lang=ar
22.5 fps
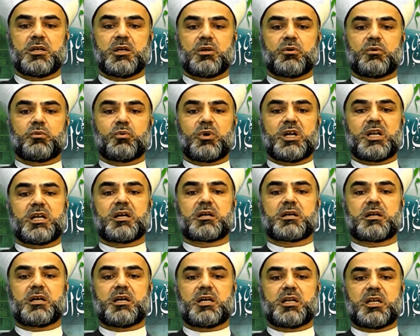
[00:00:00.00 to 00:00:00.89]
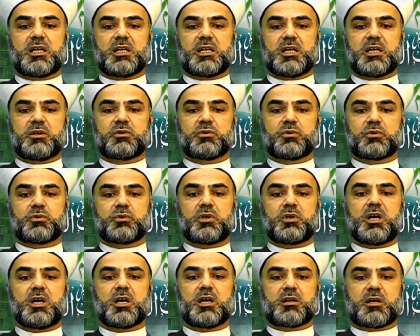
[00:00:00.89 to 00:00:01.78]
ولا قال له
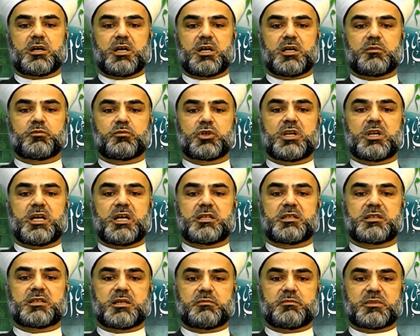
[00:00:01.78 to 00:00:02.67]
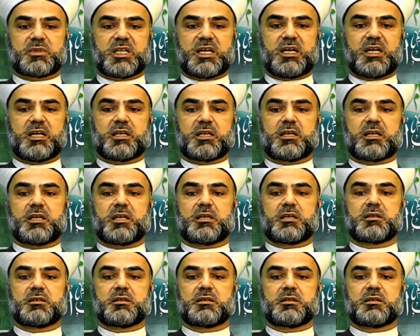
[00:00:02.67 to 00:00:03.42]
حرام ان تمدحني